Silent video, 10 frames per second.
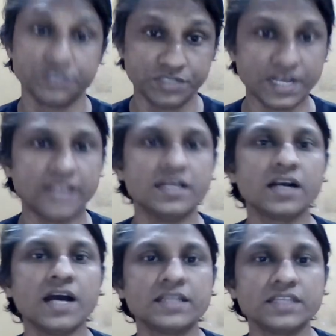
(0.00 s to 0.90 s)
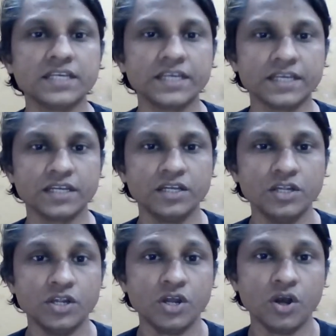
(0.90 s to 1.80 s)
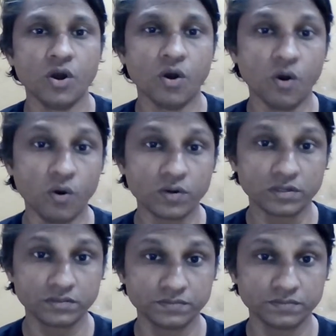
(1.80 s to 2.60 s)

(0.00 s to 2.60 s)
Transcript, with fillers: ज़्यादा खाते हैं और